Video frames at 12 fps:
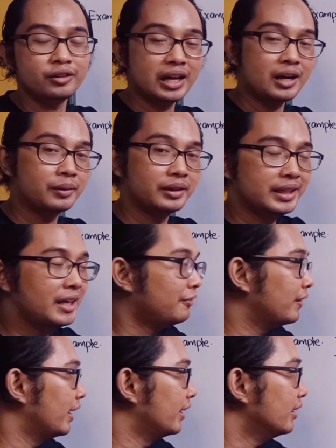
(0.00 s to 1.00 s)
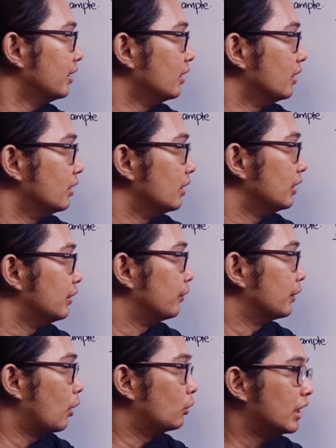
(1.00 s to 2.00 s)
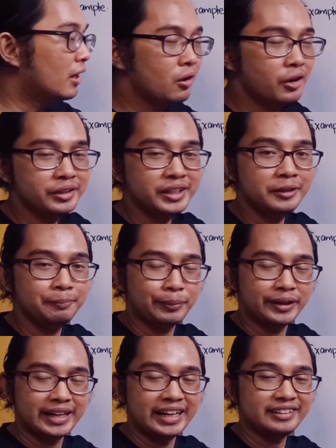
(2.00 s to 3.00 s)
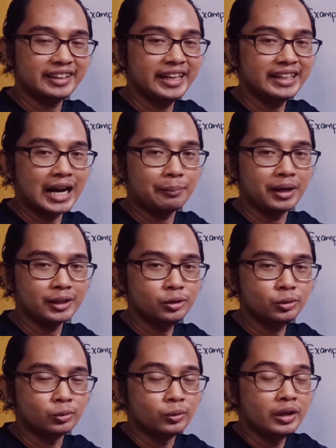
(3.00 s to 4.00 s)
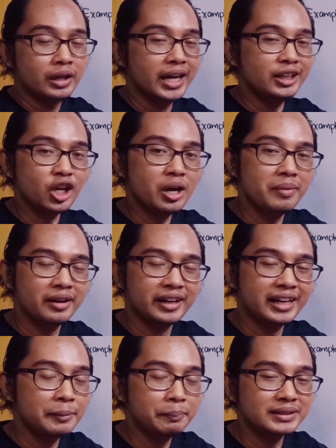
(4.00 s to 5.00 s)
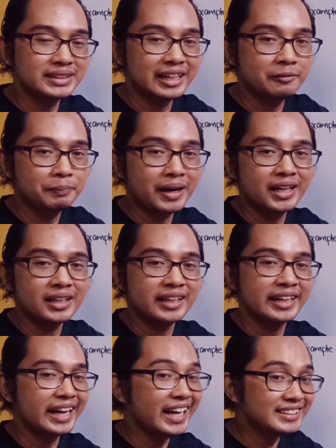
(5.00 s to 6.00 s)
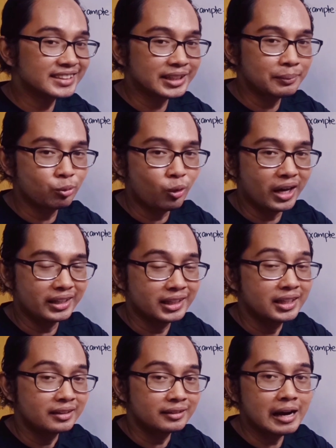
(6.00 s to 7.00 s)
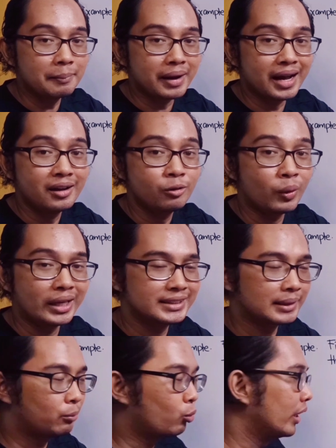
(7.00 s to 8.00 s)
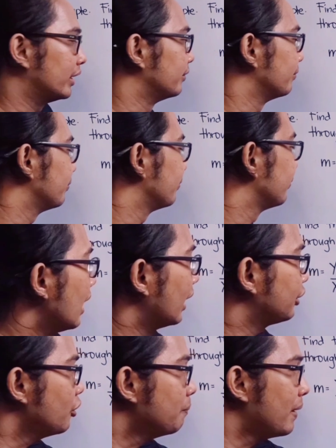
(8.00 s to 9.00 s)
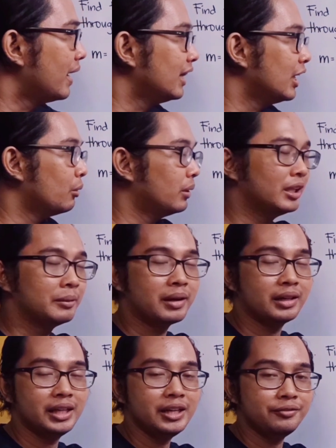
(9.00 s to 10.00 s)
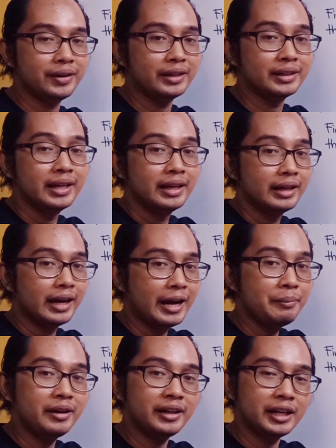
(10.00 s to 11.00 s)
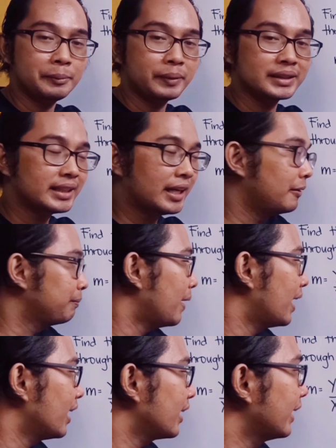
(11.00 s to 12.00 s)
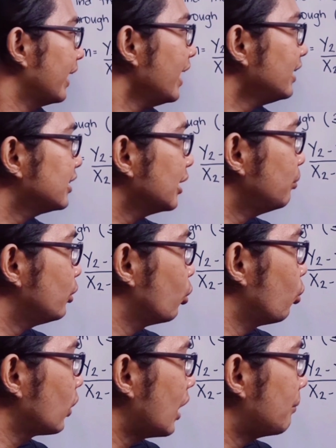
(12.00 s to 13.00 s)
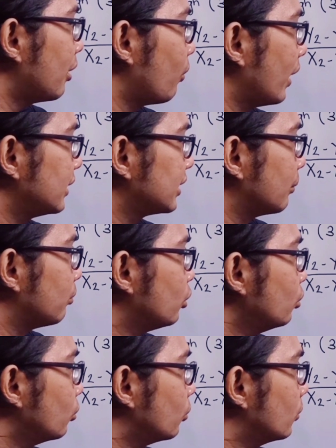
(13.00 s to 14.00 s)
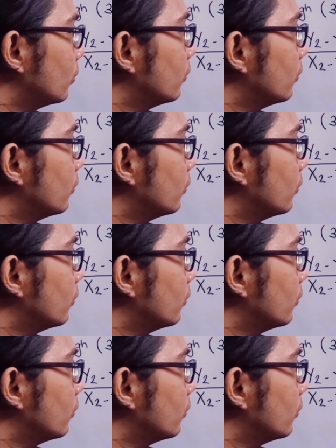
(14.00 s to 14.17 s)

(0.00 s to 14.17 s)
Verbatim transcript: on our given, ang naunang ordered pair ay 3 kama 2. Ito ang magre represent para kay x sub 1, kama y sub 1. At yung pangalawa namang given ay magre represent para kay x sub 2 kama y sub 2.